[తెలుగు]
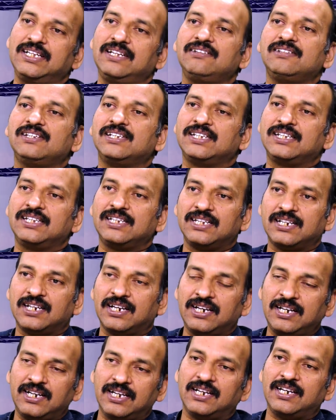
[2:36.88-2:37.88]
hmm. ఈ
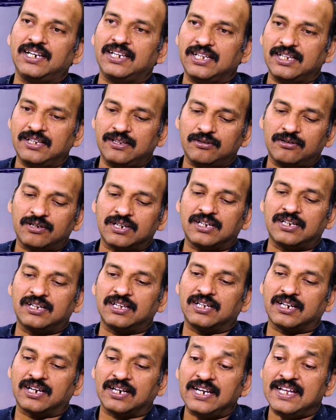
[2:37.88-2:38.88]
రీటైల్ ఈ యొక్క
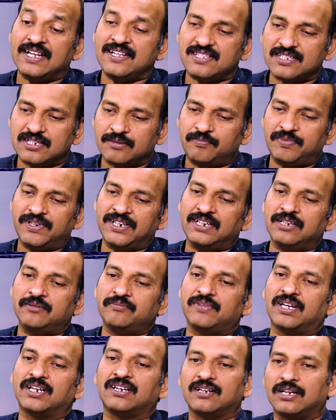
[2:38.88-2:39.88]
రిలయన్స్ ఎప్పుడైనా
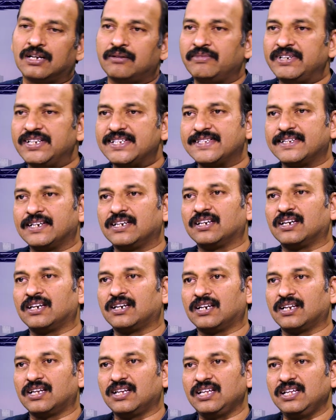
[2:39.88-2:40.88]
మనం గమనిస్తే
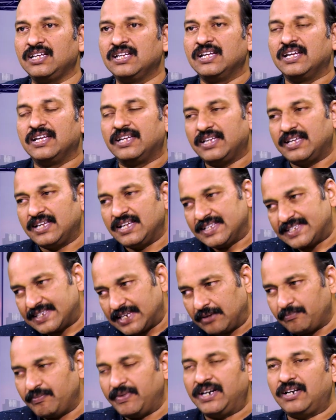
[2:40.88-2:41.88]
ఏంటంటే ఏ
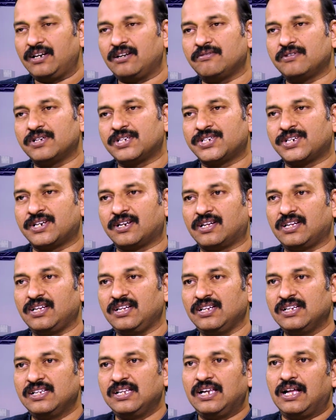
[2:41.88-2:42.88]
సెగ్మెంట్లో వచ్చినా
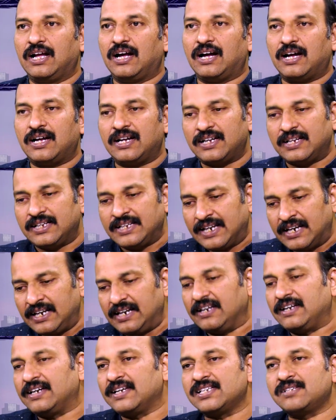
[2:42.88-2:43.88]
ఆ
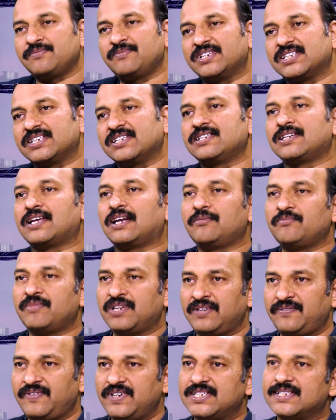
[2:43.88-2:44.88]
ఎండ్ కస్టమర్స్కి చాలా
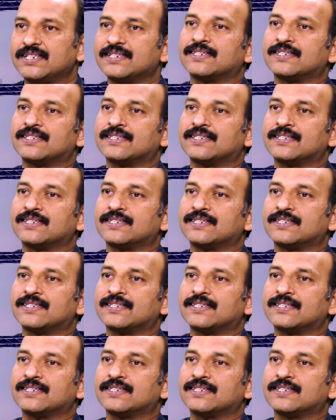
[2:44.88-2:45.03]
బెనిఫిట్స్